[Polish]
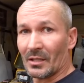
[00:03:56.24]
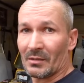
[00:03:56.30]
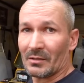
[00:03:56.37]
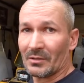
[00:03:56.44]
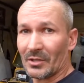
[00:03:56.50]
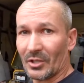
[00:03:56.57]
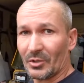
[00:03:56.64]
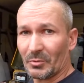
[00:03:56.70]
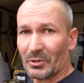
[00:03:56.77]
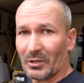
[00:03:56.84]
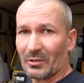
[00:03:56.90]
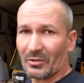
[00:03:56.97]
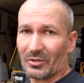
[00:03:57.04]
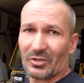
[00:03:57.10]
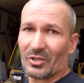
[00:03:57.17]
Chcieliśmy
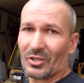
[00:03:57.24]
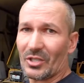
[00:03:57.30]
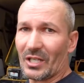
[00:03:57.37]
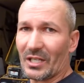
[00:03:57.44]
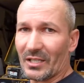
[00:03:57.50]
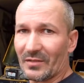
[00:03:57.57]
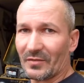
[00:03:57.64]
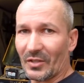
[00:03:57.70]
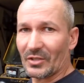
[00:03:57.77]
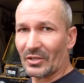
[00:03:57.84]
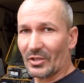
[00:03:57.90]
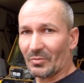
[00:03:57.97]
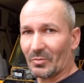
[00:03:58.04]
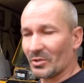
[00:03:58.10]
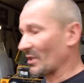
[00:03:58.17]
tylko skrzyni, ale
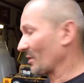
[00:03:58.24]
stwierdziliśmy, że